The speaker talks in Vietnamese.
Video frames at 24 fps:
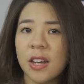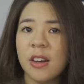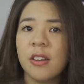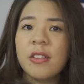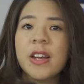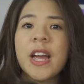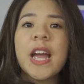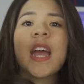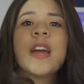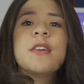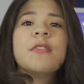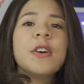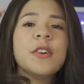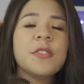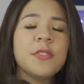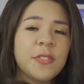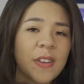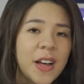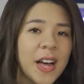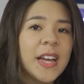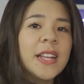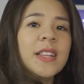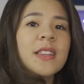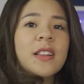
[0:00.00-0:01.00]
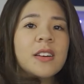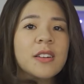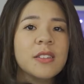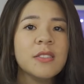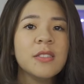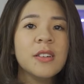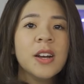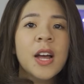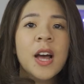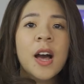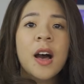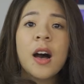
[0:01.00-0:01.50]
tự nghe và phải
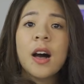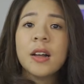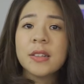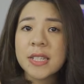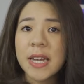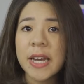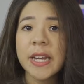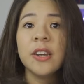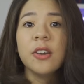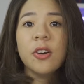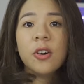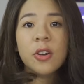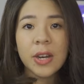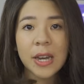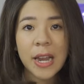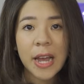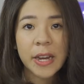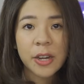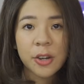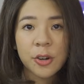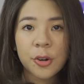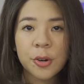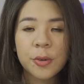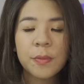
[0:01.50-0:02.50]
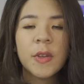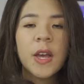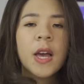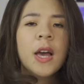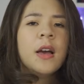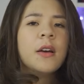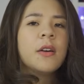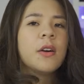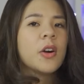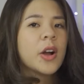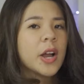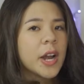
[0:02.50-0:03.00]
tự take note lại được
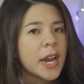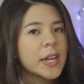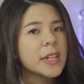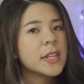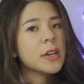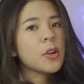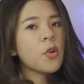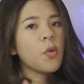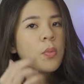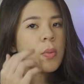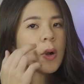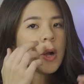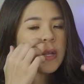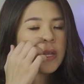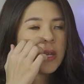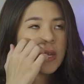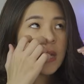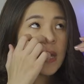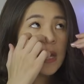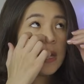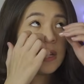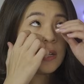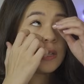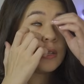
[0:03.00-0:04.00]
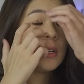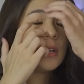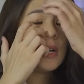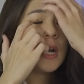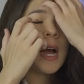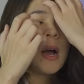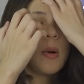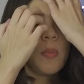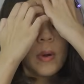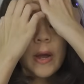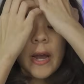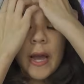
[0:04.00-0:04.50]
và ngoài ra thì cũng có những cái hình thức
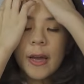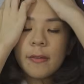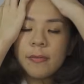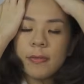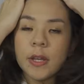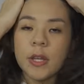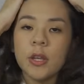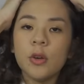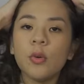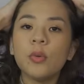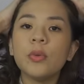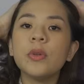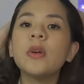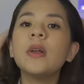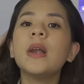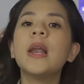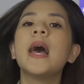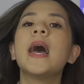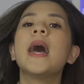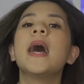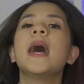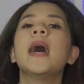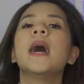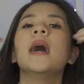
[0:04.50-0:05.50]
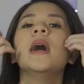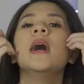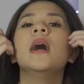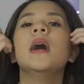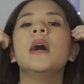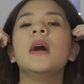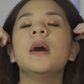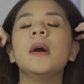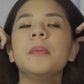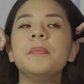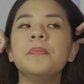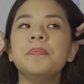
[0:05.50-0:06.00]
học khác ví dụ như là
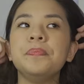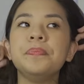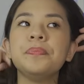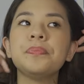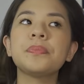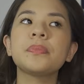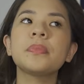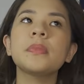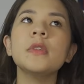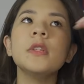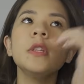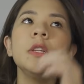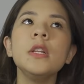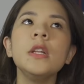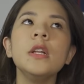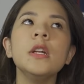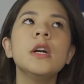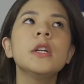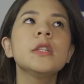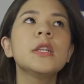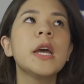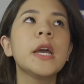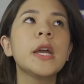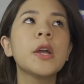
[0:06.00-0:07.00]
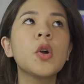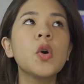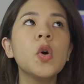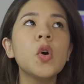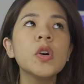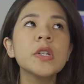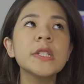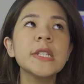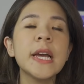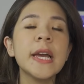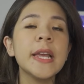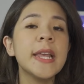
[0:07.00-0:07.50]
um, thầy
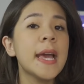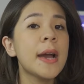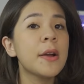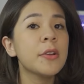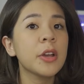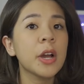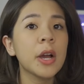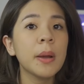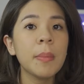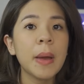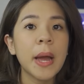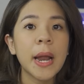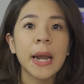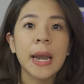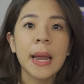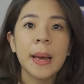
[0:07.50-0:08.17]
cô sẽ giao cho các bạn